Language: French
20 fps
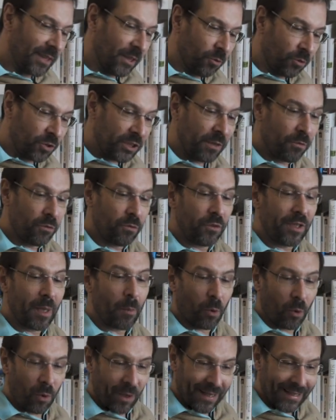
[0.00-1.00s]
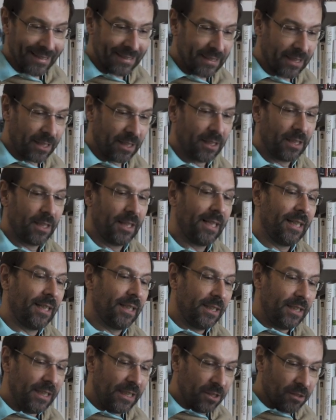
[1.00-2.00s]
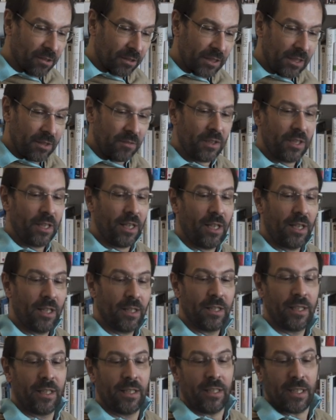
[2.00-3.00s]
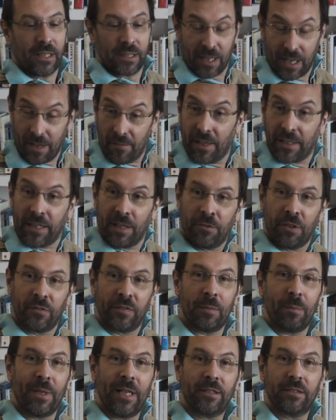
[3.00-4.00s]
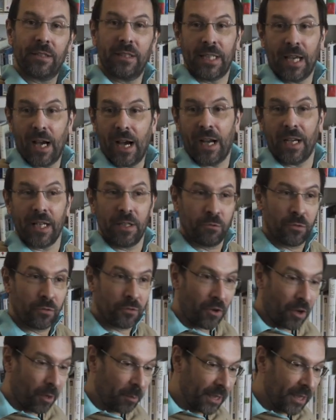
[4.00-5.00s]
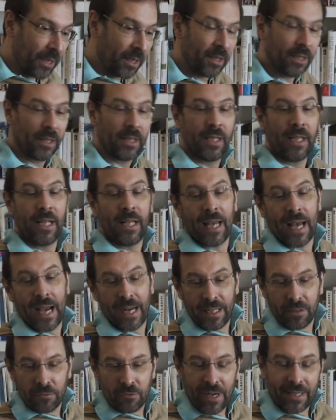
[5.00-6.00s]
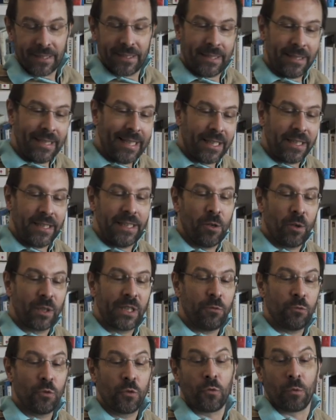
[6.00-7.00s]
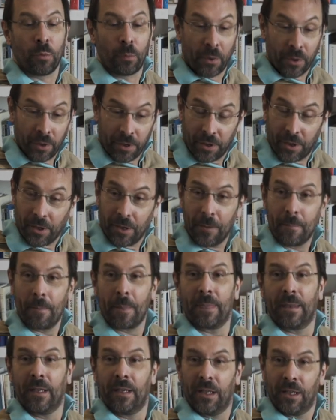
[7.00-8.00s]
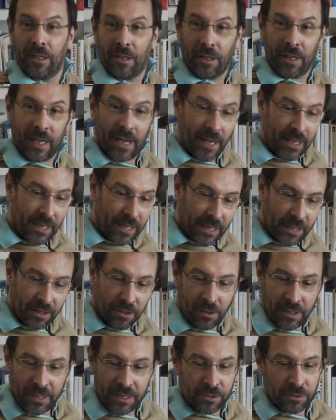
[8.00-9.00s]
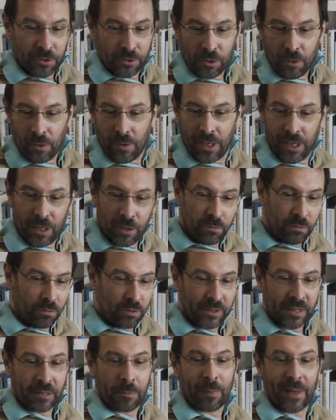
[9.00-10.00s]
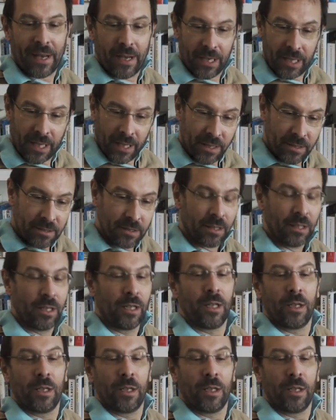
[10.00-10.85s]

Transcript: Donc si vous voulez progresser, identifiez et travaillez vos faiblesses. C'est-à-dire allez vous former, allez voir les clients qui vous font peur, Aller euh, allez dans les endroits où vous n'êtes pas à l'aise